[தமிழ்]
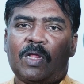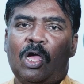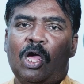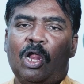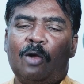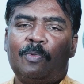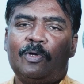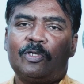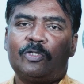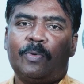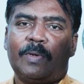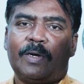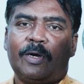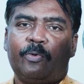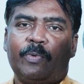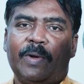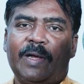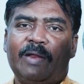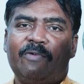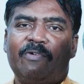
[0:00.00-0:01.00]
ஆல்மோஸ்ட் ஒரு
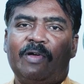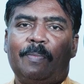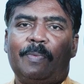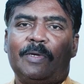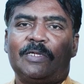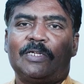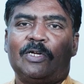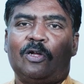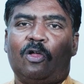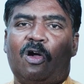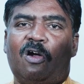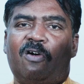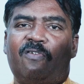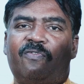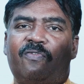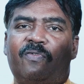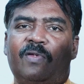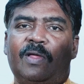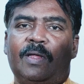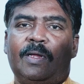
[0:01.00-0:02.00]
டுவெண்ட்டி ஃபைவ் பர்சன்ட்
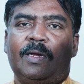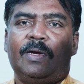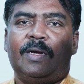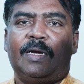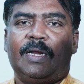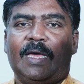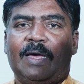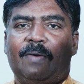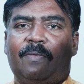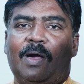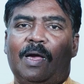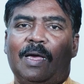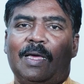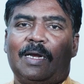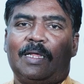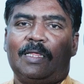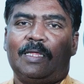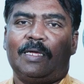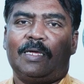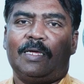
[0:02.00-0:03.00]
ஆஃப் நீங்கள்
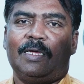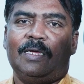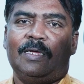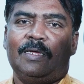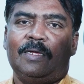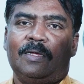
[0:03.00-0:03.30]
வாங்குறதுக்கு